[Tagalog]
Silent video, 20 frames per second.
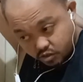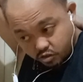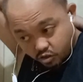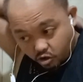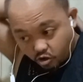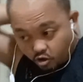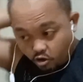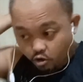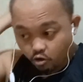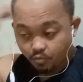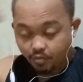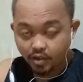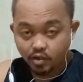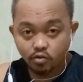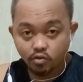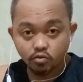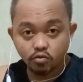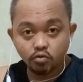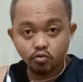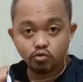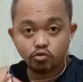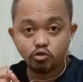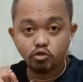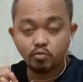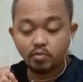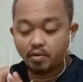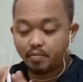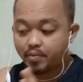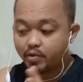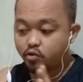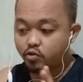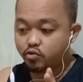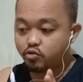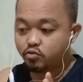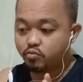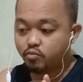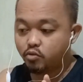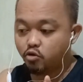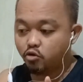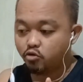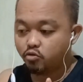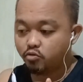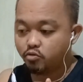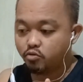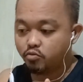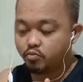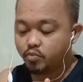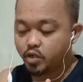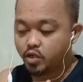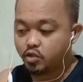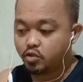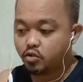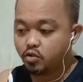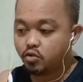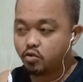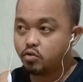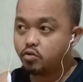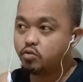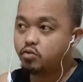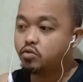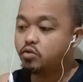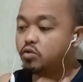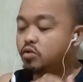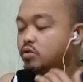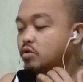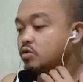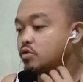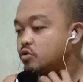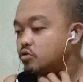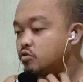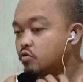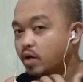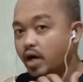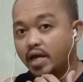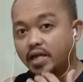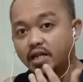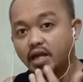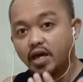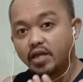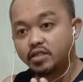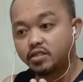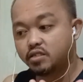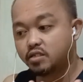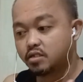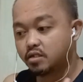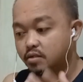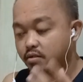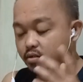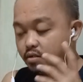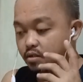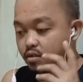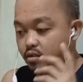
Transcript: So, kung, kung gusto nyo mapanood yung buong video, yung highlights,